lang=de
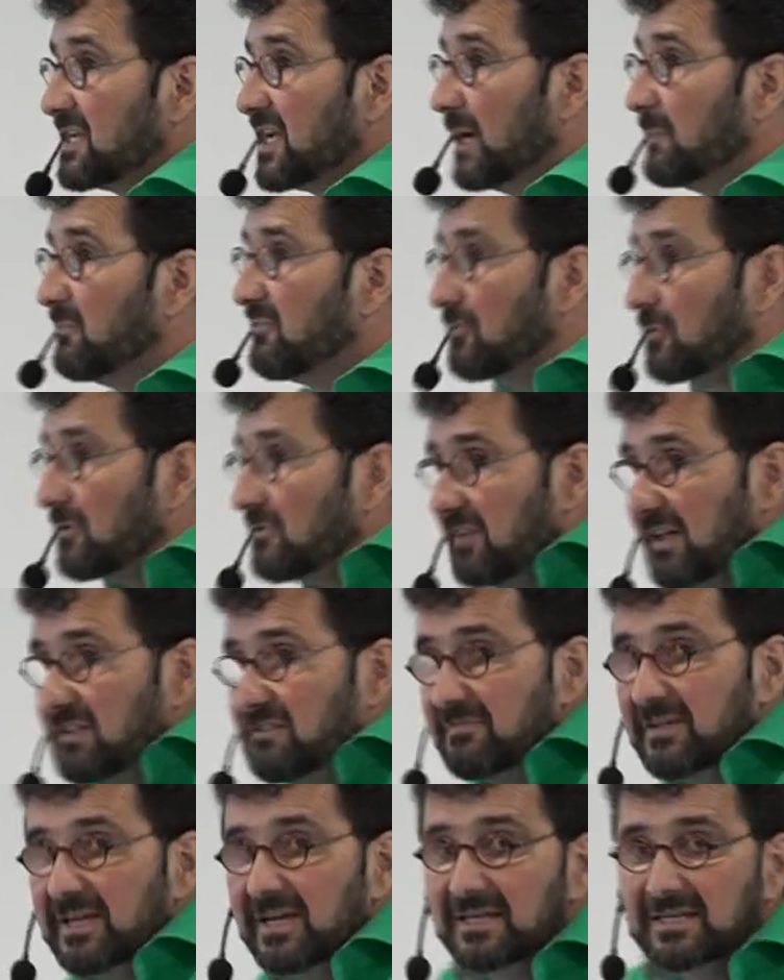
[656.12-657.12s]
kämpfen und
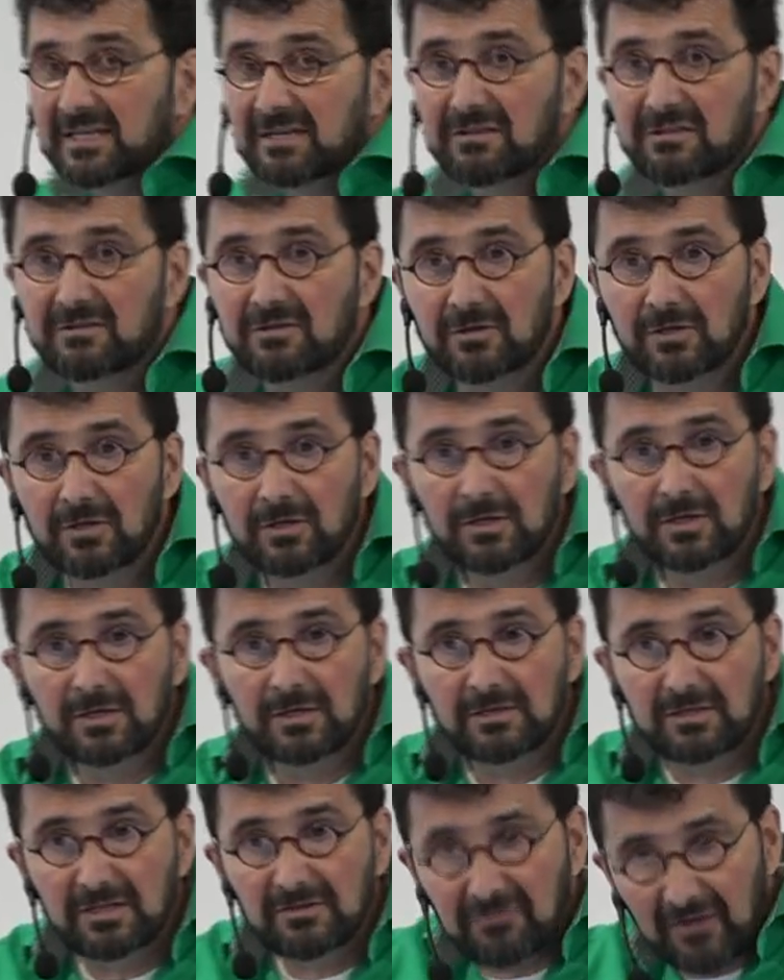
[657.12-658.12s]
was wäre jetzt,
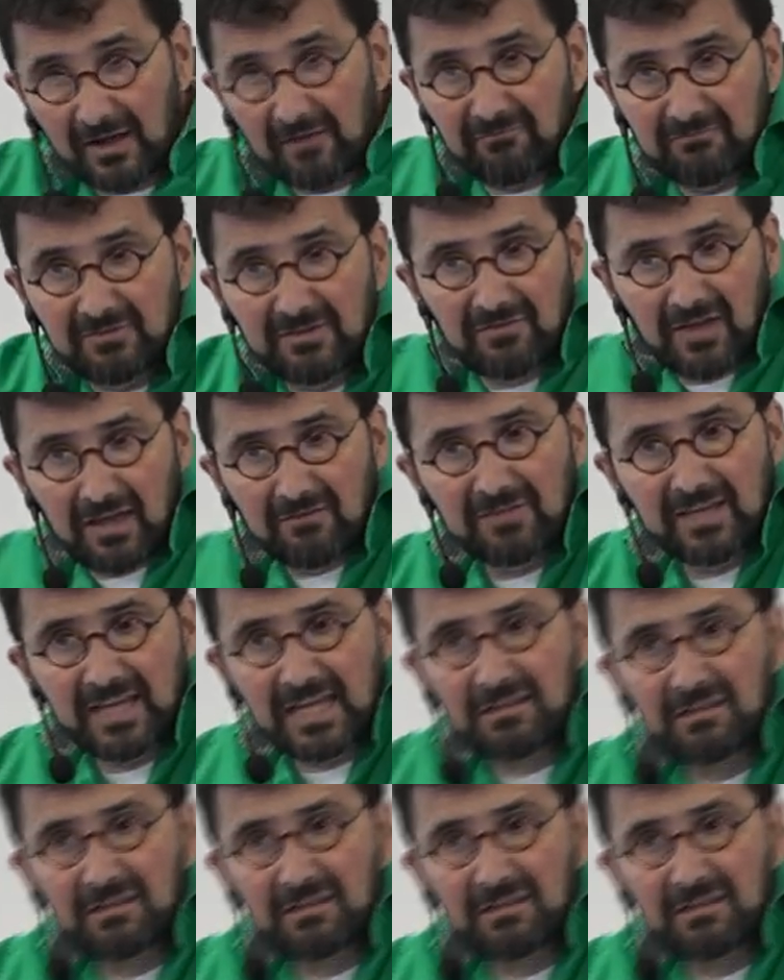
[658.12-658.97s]
die, wie, wie,